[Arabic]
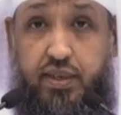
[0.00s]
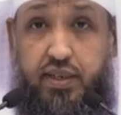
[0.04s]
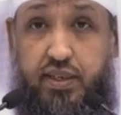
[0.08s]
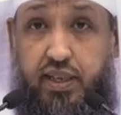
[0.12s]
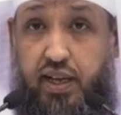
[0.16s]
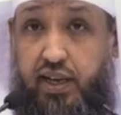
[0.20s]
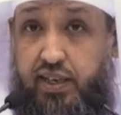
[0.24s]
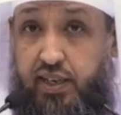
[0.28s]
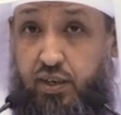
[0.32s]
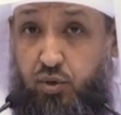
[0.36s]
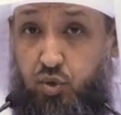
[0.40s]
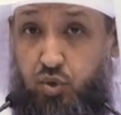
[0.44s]

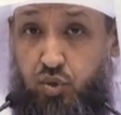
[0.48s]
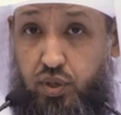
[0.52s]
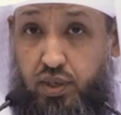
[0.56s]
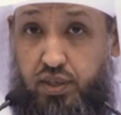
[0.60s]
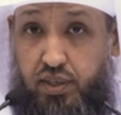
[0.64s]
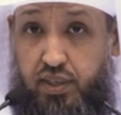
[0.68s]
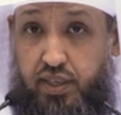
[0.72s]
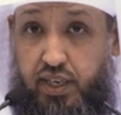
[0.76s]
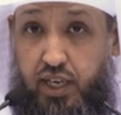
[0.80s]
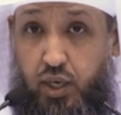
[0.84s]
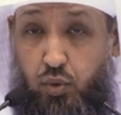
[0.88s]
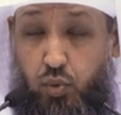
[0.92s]
كان
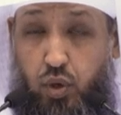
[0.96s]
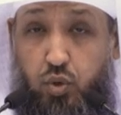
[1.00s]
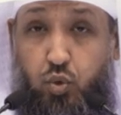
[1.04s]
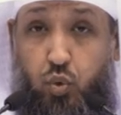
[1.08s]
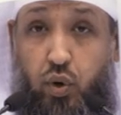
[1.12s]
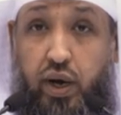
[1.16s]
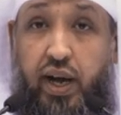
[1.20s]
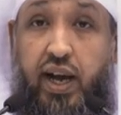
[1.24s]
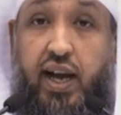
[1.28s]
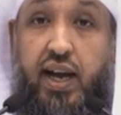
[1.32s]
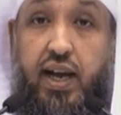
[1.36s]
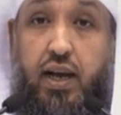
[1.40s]
يصلي
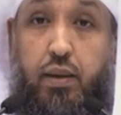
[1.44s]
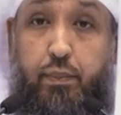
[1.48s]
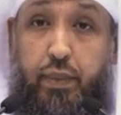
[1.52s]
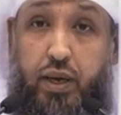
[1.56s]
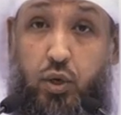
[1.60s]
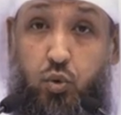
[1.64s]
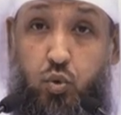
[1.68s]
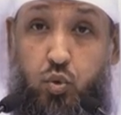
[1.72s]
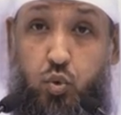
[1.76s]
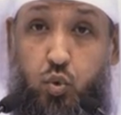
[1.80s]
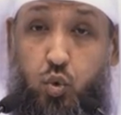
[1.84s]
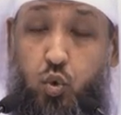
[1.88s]
وهو
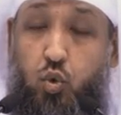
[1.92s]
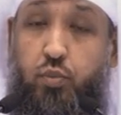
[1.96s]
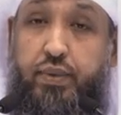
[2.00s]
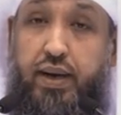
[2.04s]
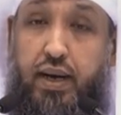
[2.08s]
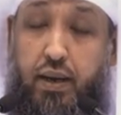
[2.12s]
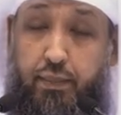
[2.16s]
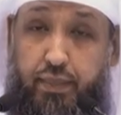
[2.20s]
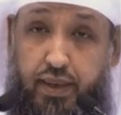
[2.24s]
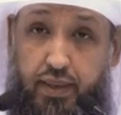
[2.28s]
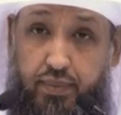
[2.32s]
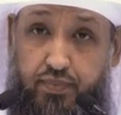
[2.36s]
حامل
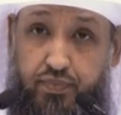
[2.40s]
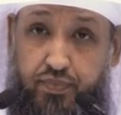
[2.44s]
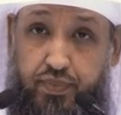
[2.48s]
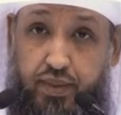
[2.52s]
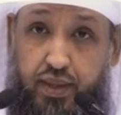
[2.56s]
أمامة